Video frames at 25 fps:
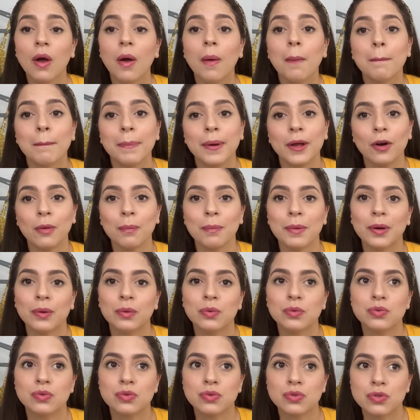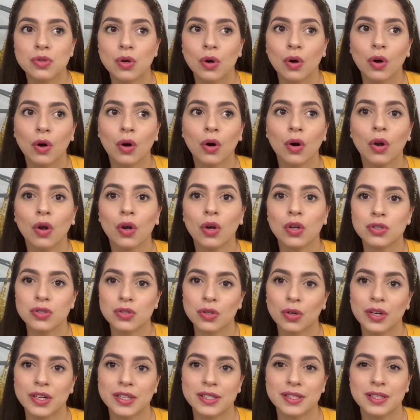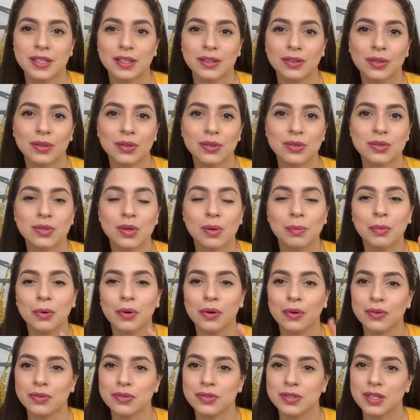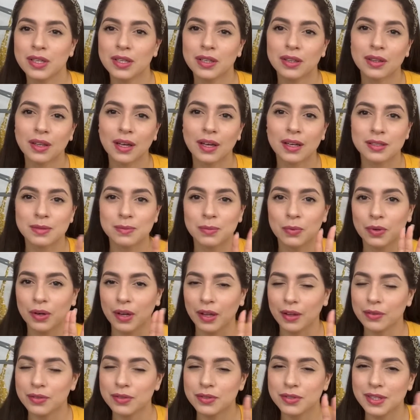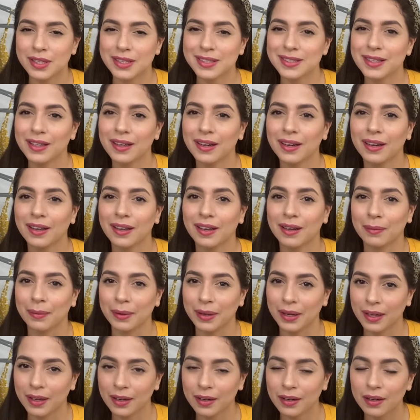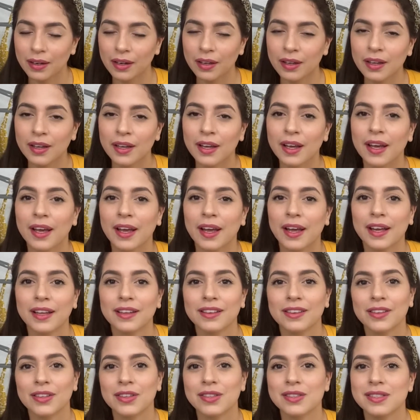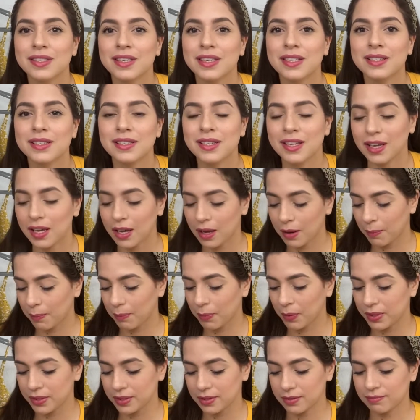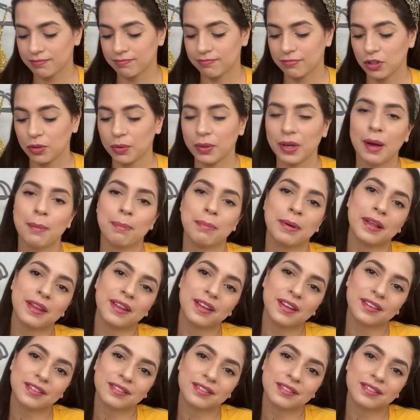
pero me gustó los toquecitos como rositas, morados que se le ven. Entonces dije, pues lo voy a pedir.